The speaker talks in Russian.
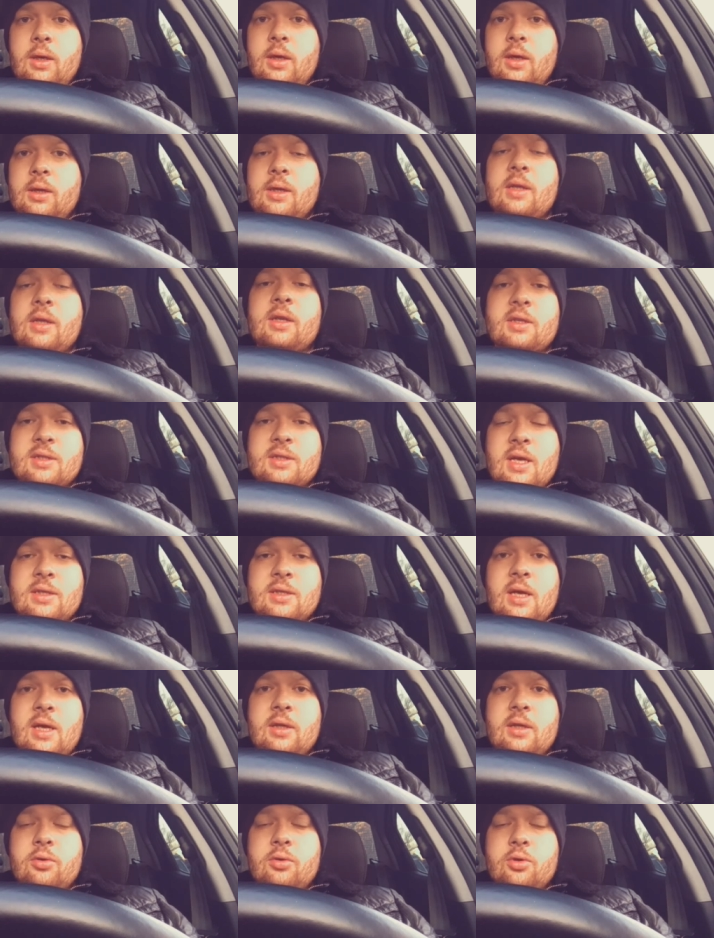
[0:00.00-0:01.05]
И надо
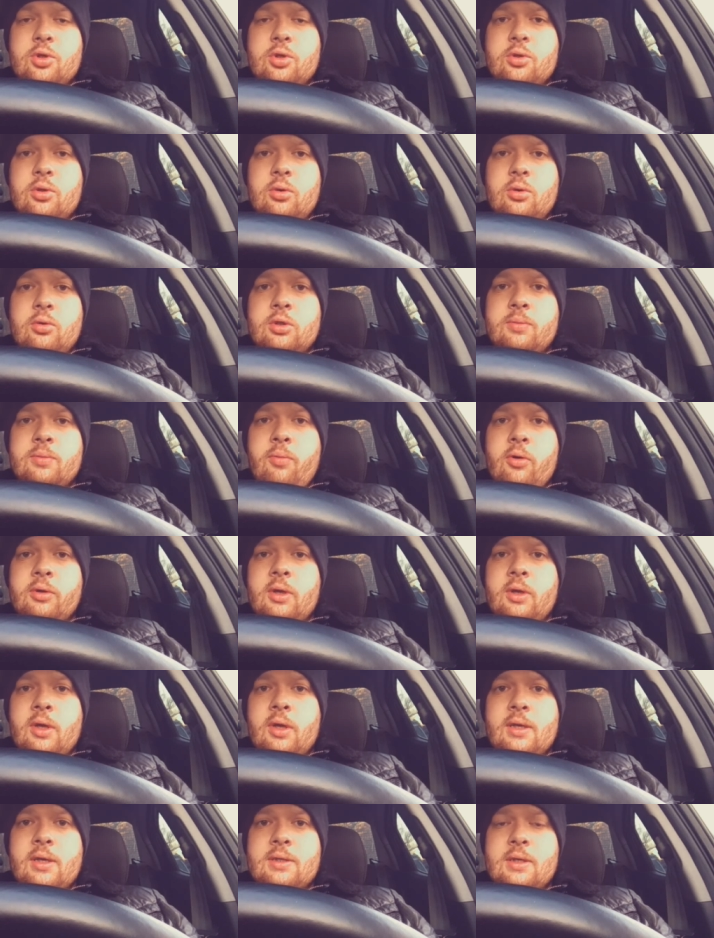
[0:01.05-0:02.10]
сказать то, что у
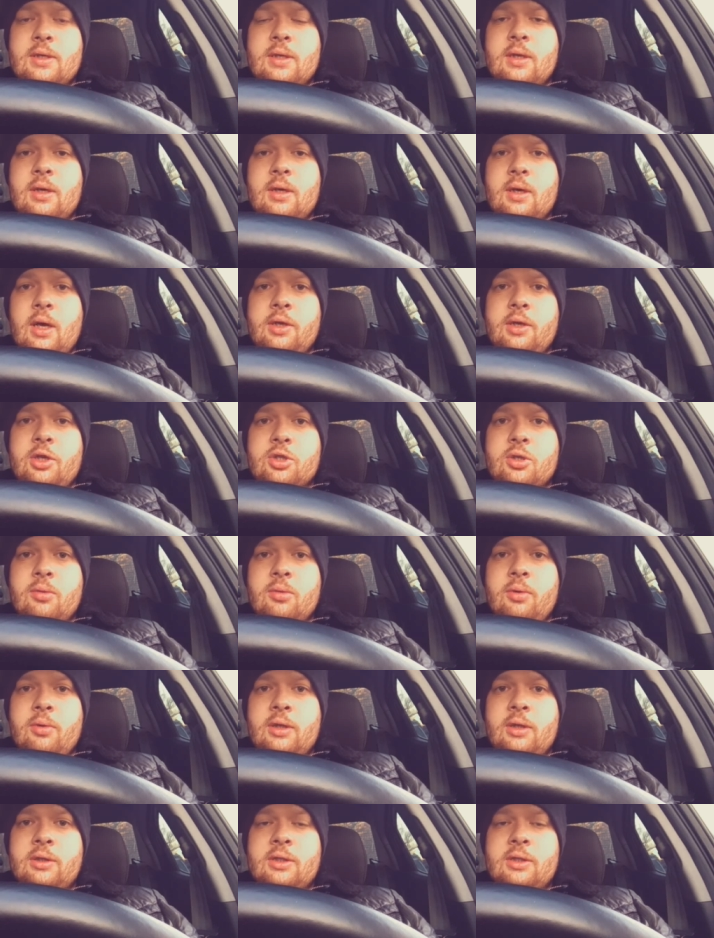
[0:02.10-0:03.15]
сборной России, конечно,
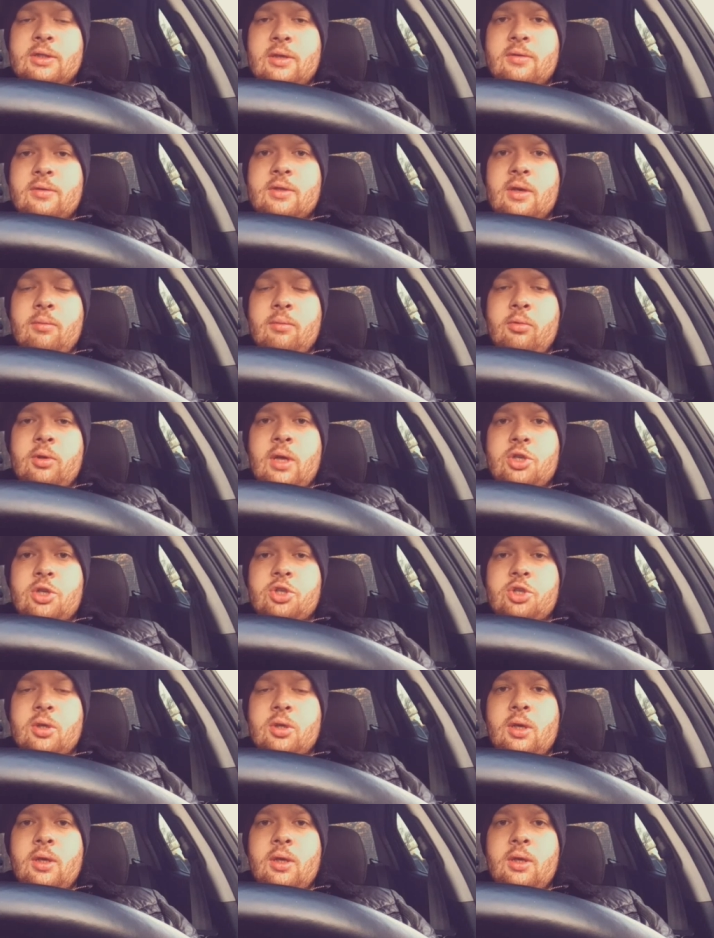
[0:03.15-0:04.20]
была не совсем
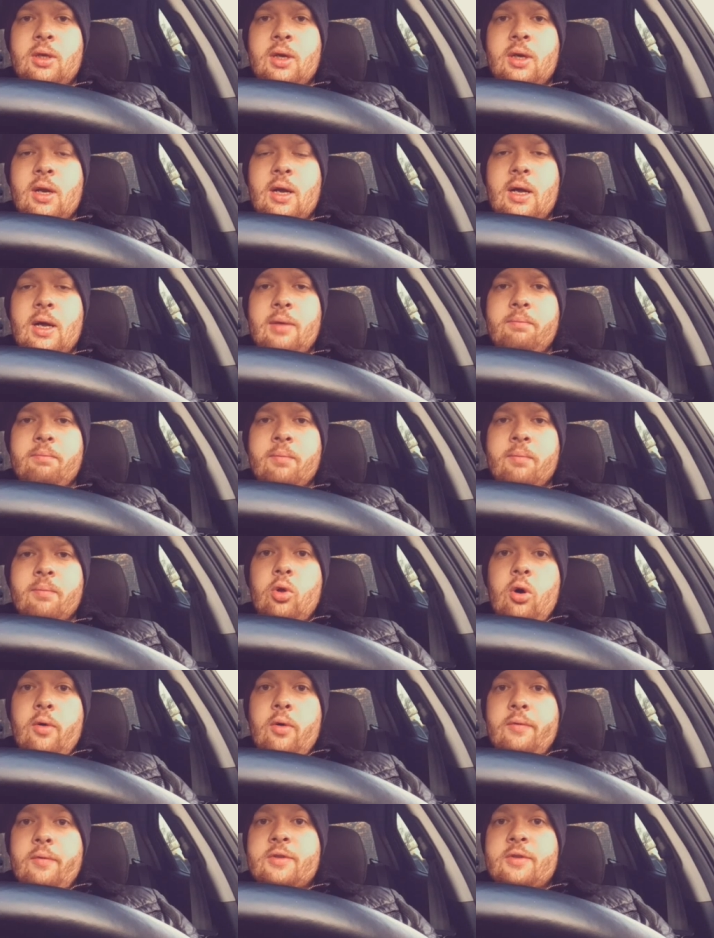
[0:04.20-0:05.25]
удачная игра,
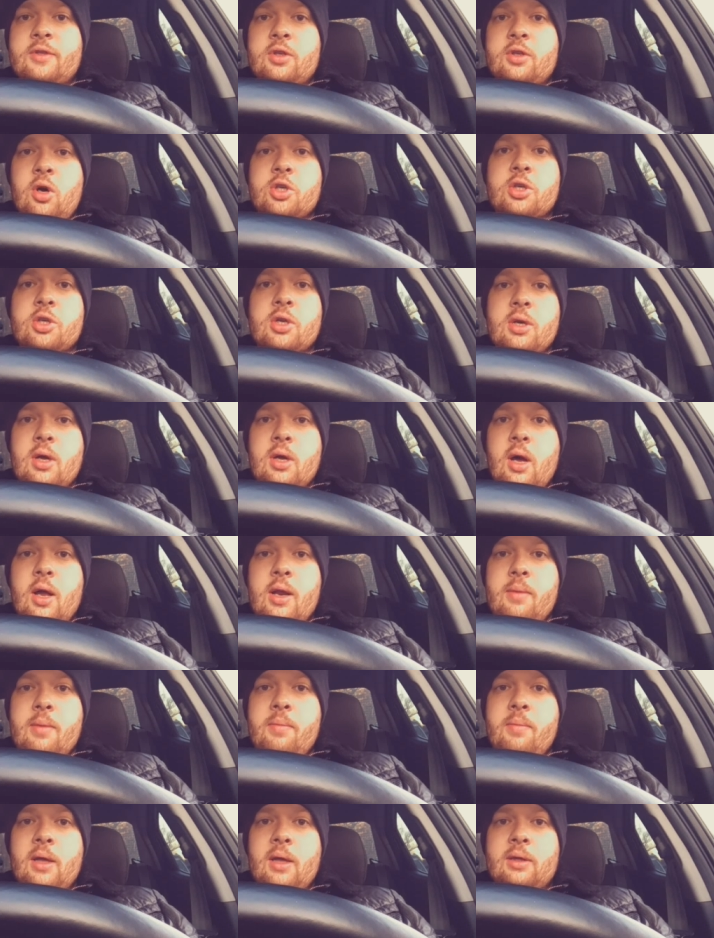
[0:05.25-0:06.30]
но все же
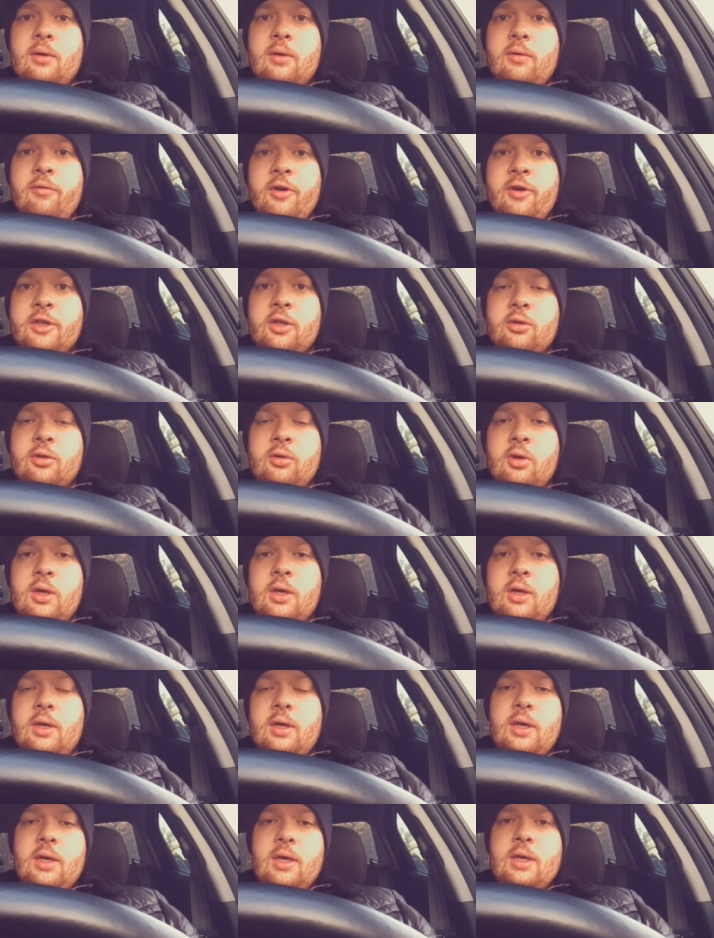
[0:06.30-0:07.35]
ребята
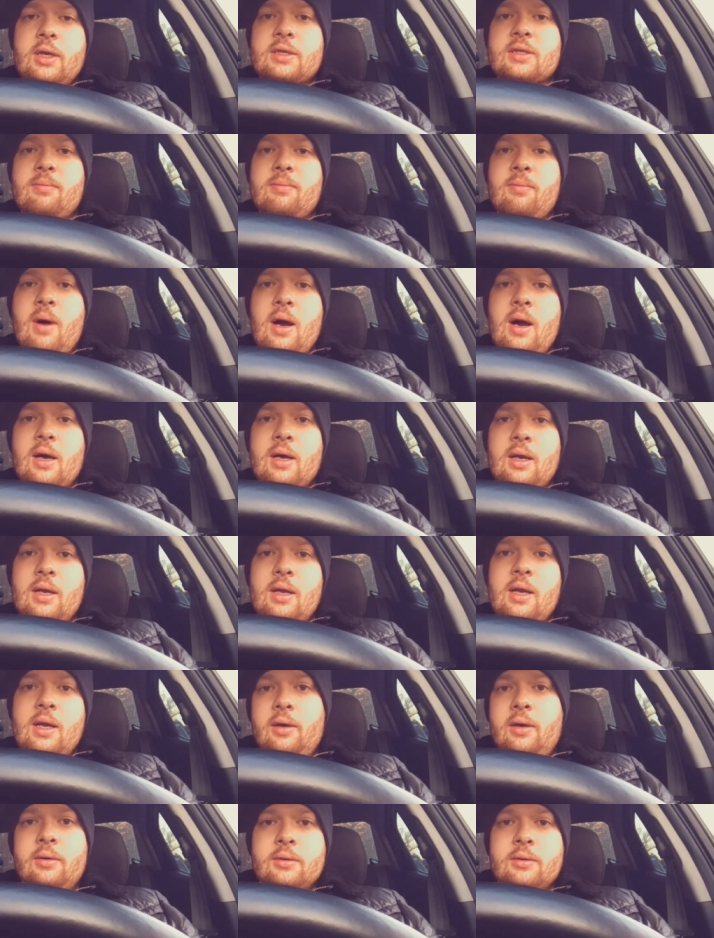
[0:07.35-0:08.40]
вытянули и
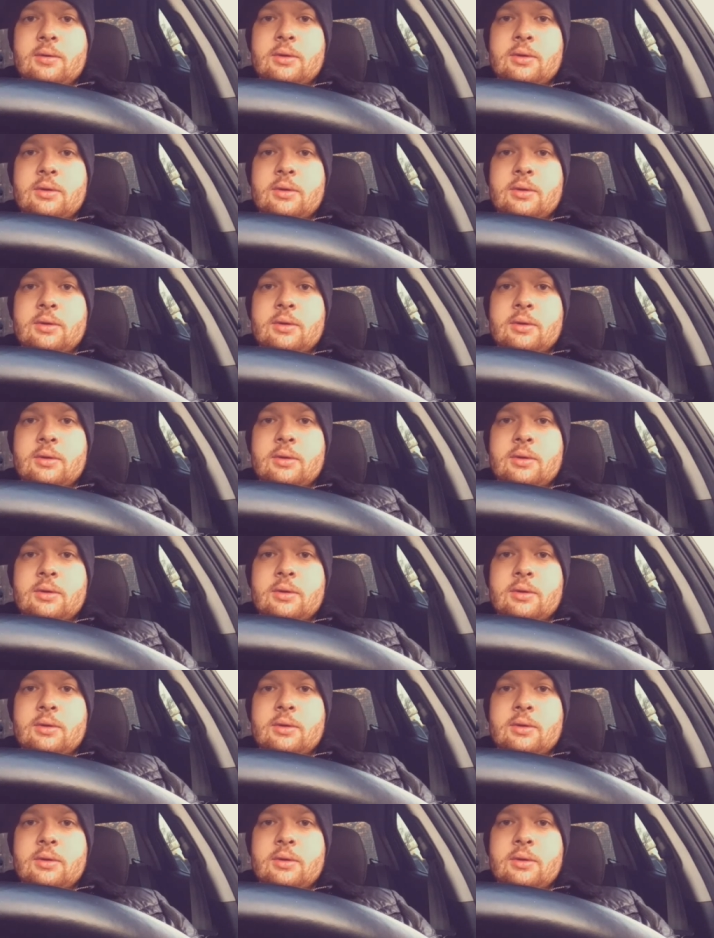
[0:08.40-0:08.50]
смогли.